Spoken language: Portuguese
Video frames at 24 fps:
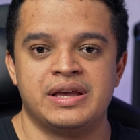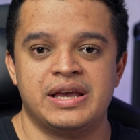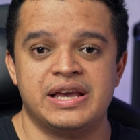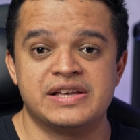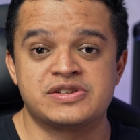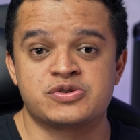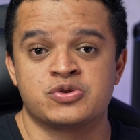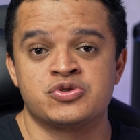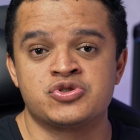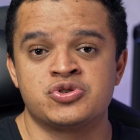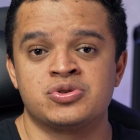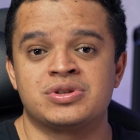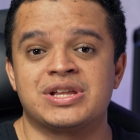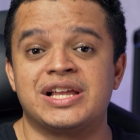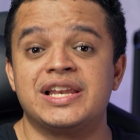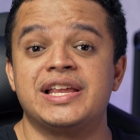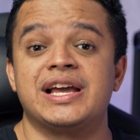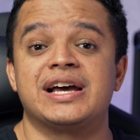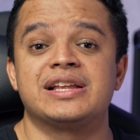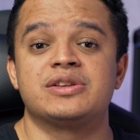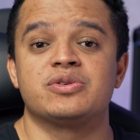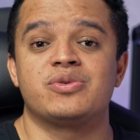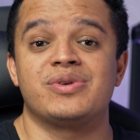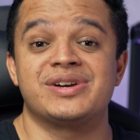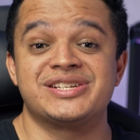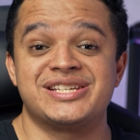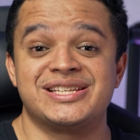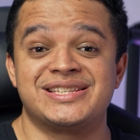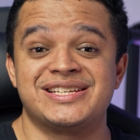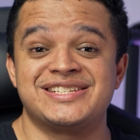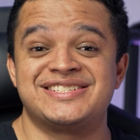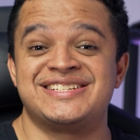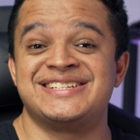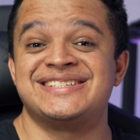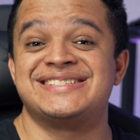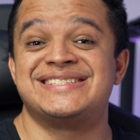Esse conjunto aliado com a
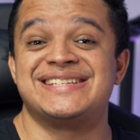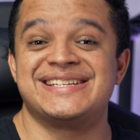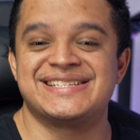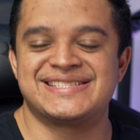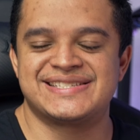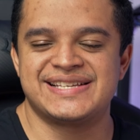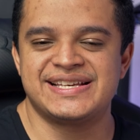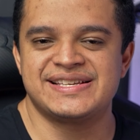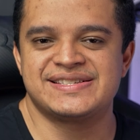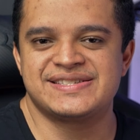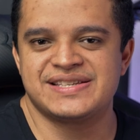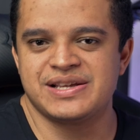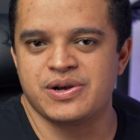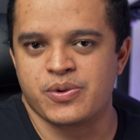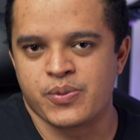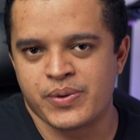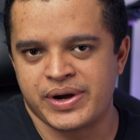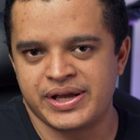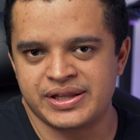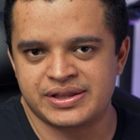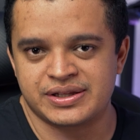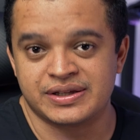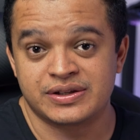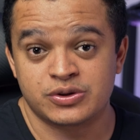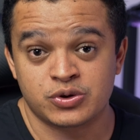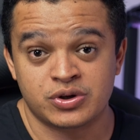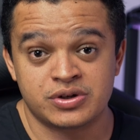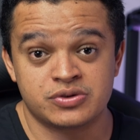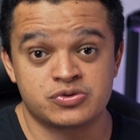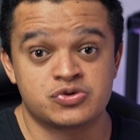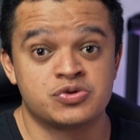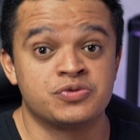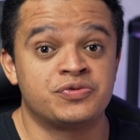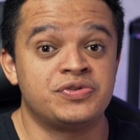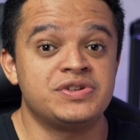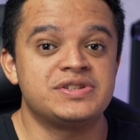GTX 1650 torna
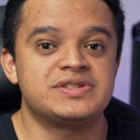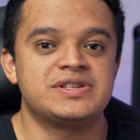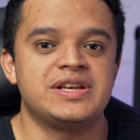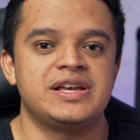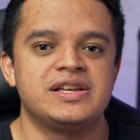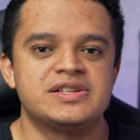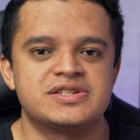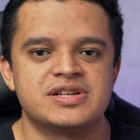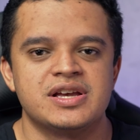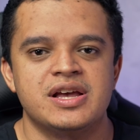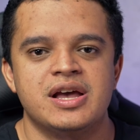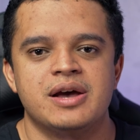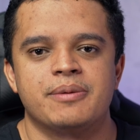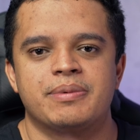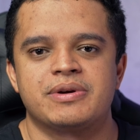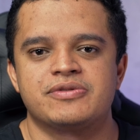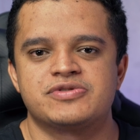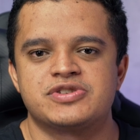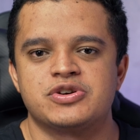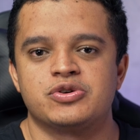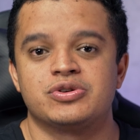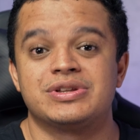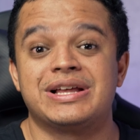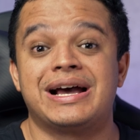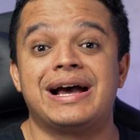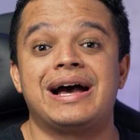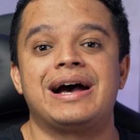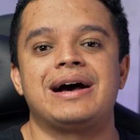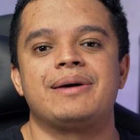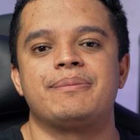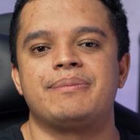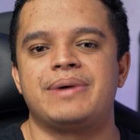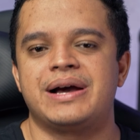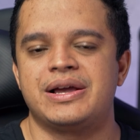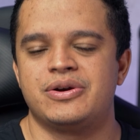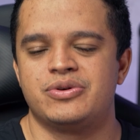o suficiente para você rodar
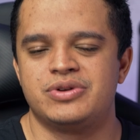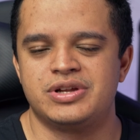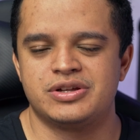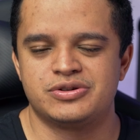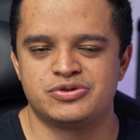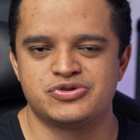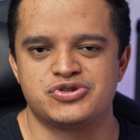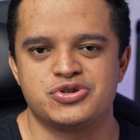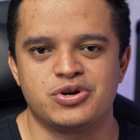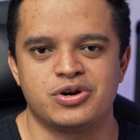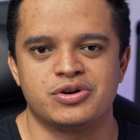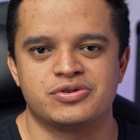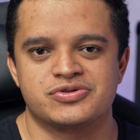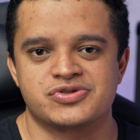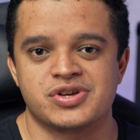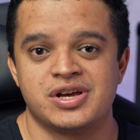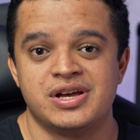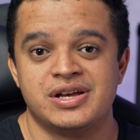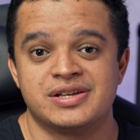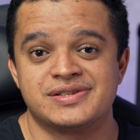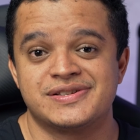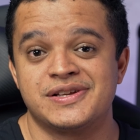a maioria dos jogos,